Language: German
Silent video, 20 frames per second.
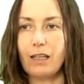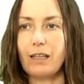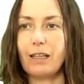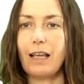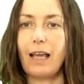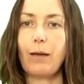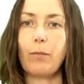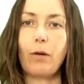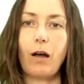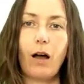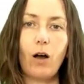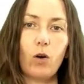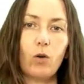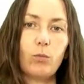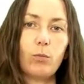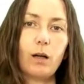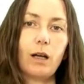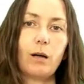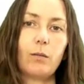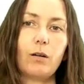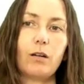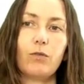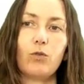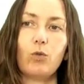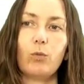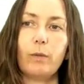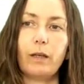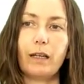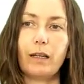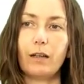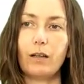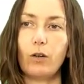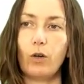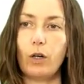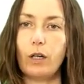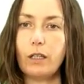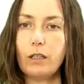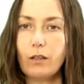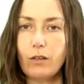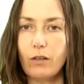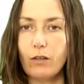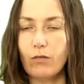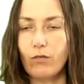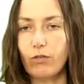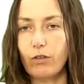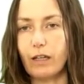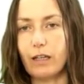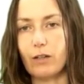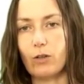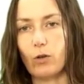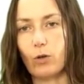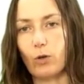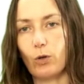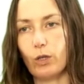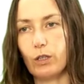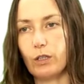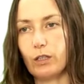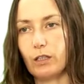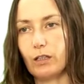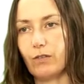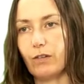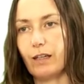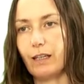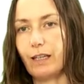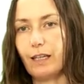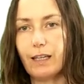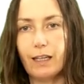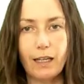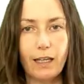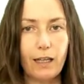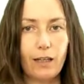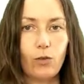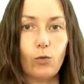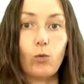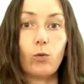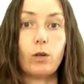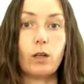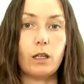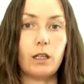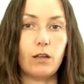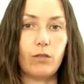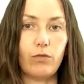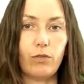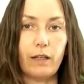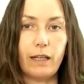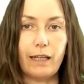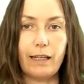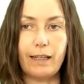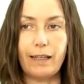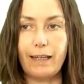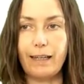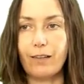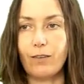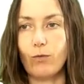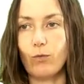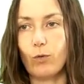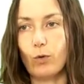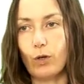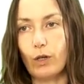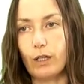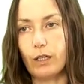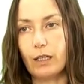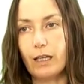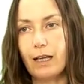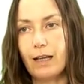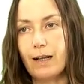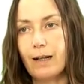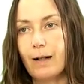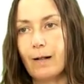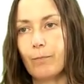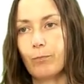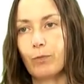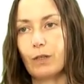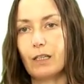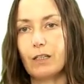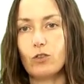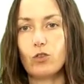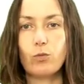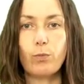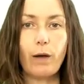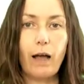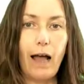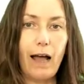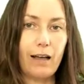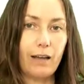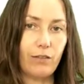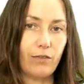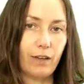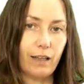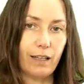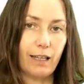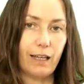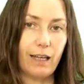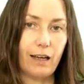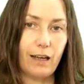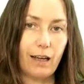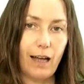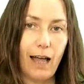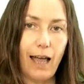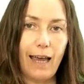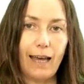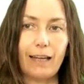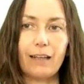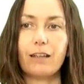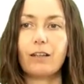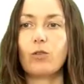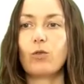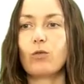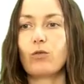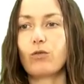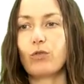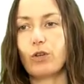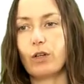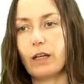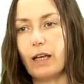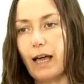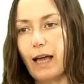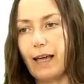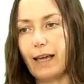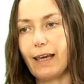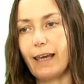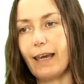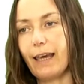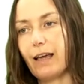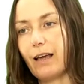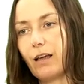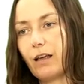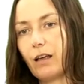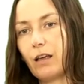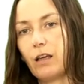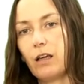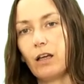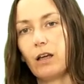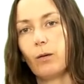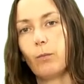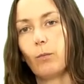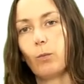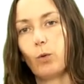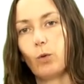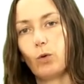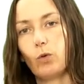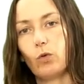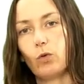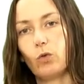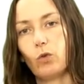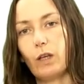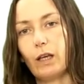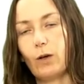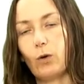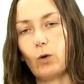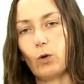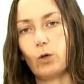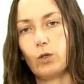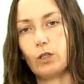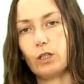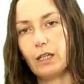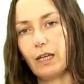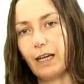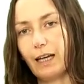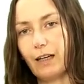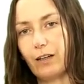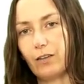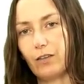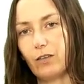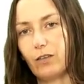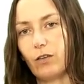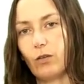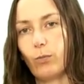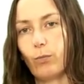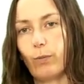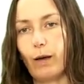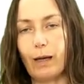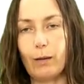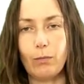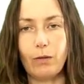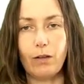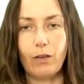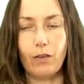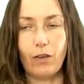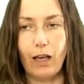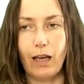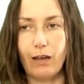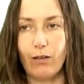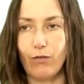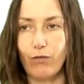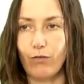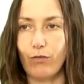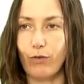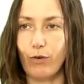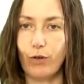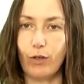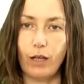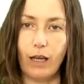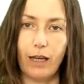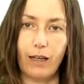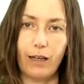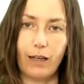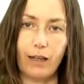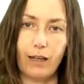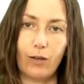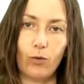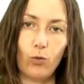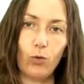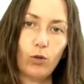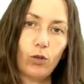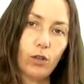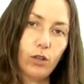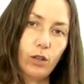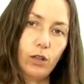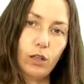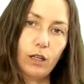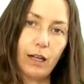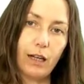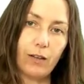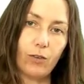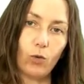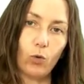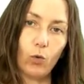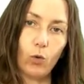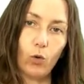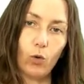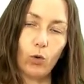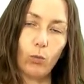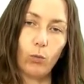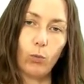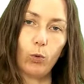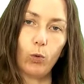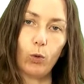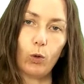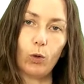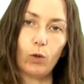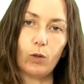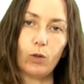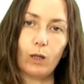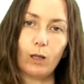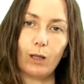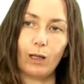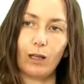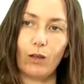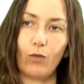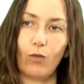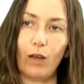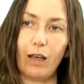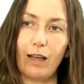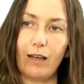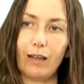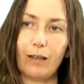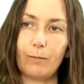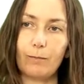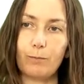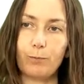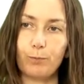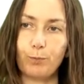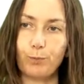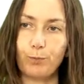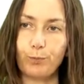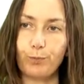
In einem Raum aber, wo mehrere Leute sind, vielleicht auch Leute, die wir nicht kennen oder die vielleicht lesen wollen, ist Sprache weniger geeignet und von daher muss der Kontext beim Design von einer natürlichen Interaktion berücksichtigt werden.